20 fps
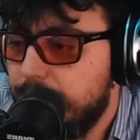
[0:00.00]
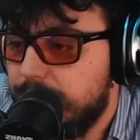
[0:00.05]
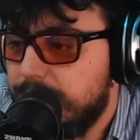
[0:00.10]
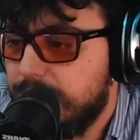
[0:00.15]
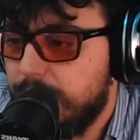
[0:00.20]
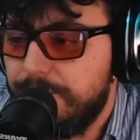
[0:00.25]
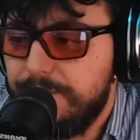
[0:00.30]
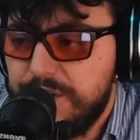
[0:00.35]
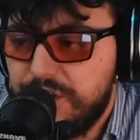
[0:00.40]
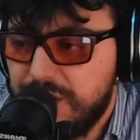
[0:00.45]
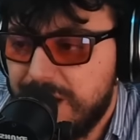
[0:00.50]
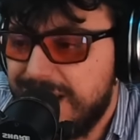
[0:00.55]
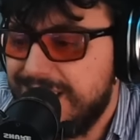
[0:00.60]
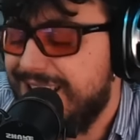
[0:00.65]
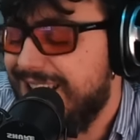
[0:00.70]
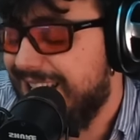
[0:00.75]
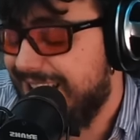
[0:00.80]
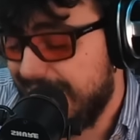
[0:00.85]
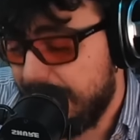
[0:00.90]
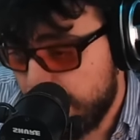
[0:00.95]
che si sono
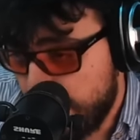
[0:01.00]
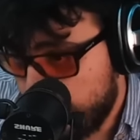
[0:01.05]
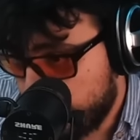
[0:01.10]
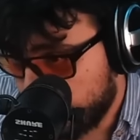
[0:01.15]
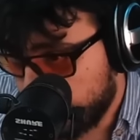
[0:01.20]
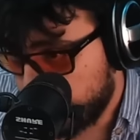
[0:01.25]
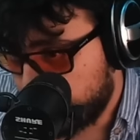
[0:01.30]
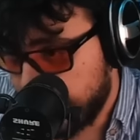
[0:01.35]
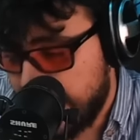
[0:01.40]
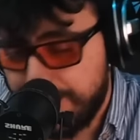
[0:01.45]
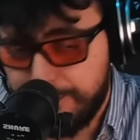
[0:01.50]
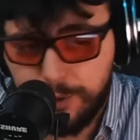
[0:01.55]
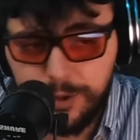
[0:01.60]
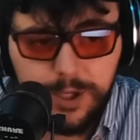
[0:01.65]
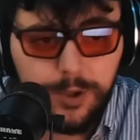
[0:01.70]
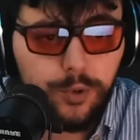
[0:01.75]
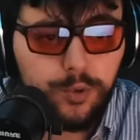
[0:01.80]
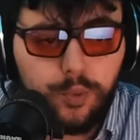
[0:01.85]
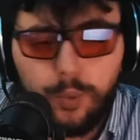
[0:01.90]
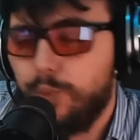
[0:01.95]
avvicinati, che noi conosciamo, non
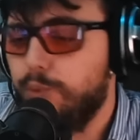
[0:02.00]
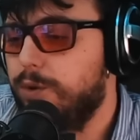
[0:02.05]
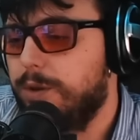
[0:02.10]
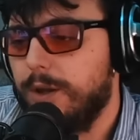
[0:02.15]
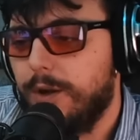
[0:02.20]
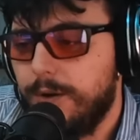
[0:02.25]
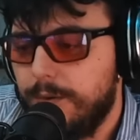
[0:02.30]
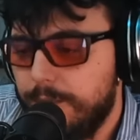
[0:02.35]
dico tutta